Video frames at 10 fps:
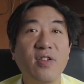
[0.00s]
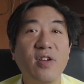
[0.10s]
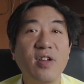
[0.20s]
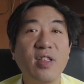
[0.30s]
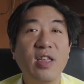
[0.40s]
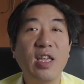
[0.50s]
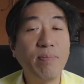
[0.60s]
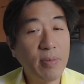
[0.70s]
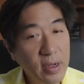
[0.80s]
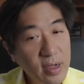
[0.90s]
แล้วก็คิ
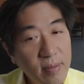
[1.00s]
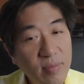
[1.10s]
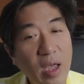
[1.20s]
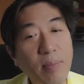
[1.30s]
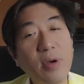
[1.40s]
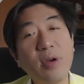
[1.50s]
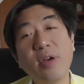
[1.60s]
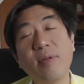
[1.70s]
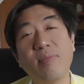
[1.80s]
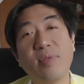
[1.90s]
ดเพิ่มทำ
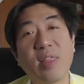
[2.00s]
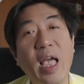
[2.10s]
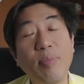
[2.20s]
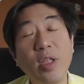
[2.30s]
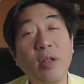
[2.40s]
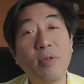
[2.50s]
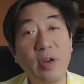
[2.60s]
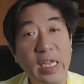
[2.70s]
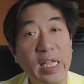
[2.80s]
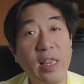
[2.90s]
เพิ่มตามที่เรา
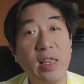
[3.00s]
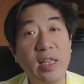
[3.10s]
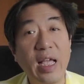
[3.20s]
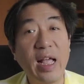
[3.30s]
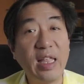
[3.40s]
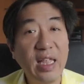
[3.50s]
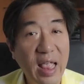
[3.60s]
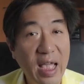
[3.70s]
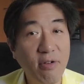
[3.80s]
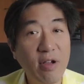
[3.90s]
เรียนครั้งที่
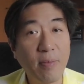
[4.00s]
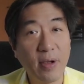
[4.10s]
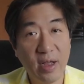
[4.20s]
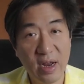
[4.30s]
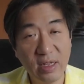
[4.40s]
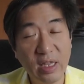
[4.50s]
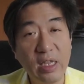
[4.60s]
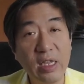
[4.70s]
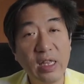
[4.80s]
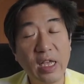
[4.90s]
แล้วกับครั้ง
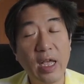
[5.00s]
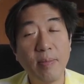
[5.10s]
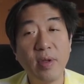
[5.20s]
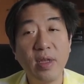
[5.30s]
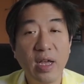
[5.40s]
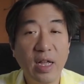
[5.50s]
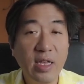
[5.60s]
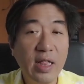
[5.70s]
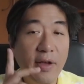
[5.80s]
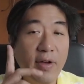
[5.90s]
นี้นะครับครั้ง
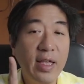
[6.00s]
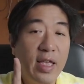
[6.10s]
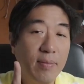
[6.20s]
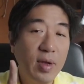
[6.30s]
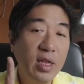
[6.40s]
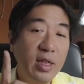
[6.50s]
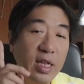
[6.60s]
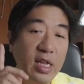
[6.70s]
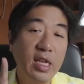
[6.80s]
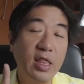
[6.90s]
ที่แล้วใครยังไม่ได้
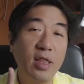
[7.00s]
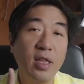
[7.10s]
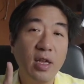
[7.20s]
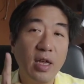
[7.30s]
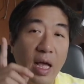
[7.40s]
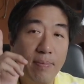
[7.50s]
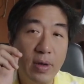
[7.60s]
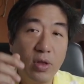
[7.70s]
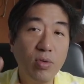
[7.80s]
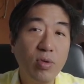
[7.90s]
เรียนกลับ
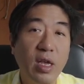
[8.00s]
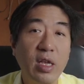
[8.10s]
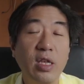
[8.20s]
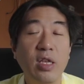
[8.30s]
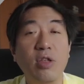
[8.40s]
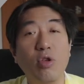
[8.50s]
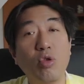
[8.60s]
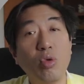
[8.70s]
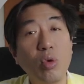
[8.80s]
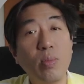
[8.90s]
ไปดูใน
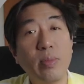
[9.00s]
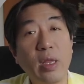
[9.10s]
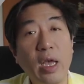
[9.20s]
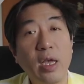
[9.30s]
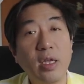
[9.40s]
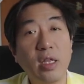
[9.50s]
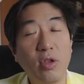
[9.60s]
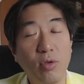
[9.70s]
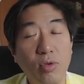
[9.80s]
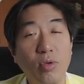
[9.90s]
YouTube นะใน
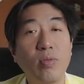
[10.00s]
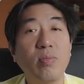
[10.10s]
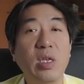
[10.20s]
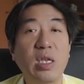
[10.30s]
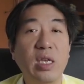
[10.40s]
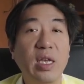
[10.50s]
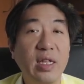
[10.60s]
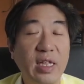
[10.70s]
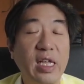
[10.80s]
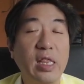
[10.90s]
YouTube มี
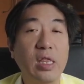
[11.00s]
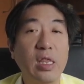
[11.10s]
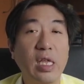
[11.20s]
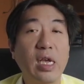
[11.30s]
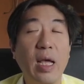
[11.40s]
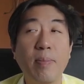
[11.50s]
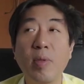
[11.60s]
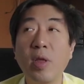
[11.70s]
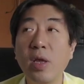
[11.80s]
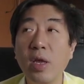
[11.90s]
ให้เรียนนะครับ